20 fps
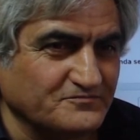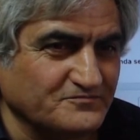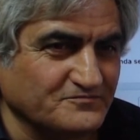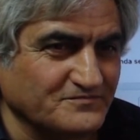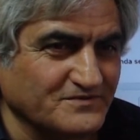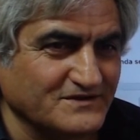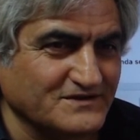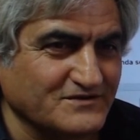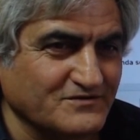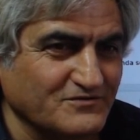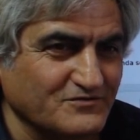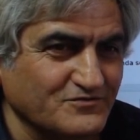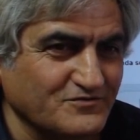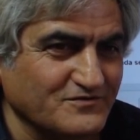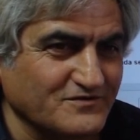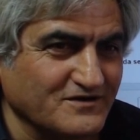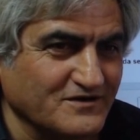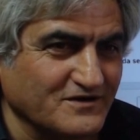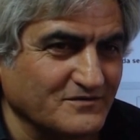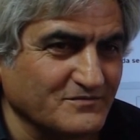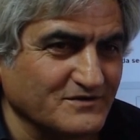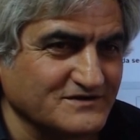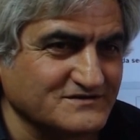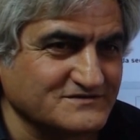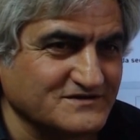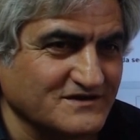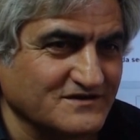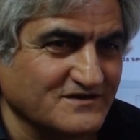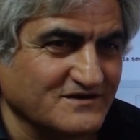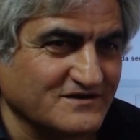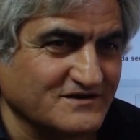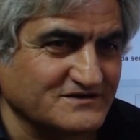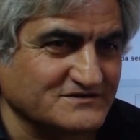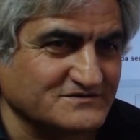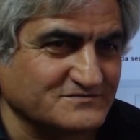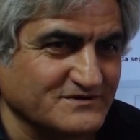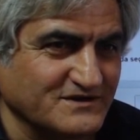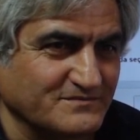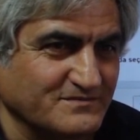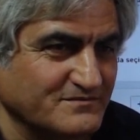Bir de ürünü almak isteyenler
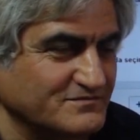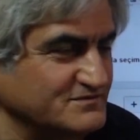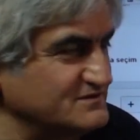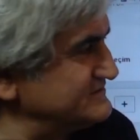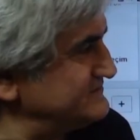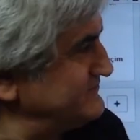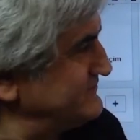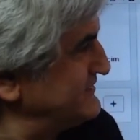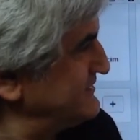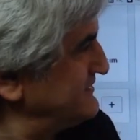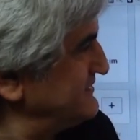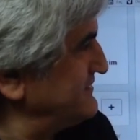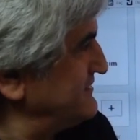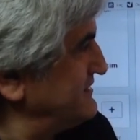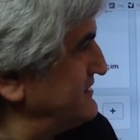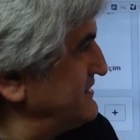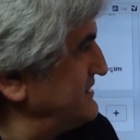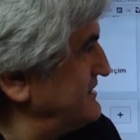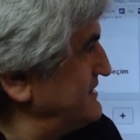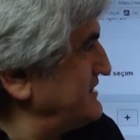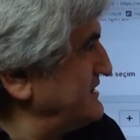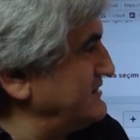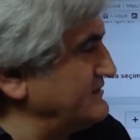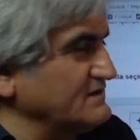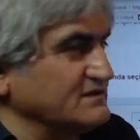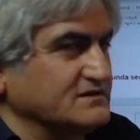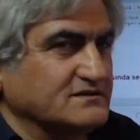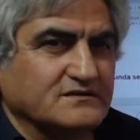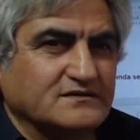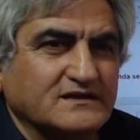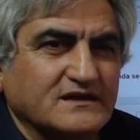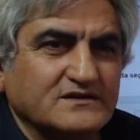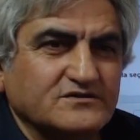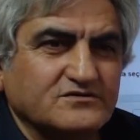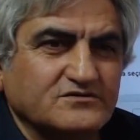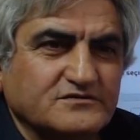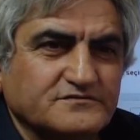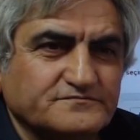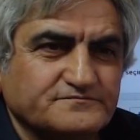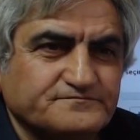araştırma yapabilir. Evet ne diyor?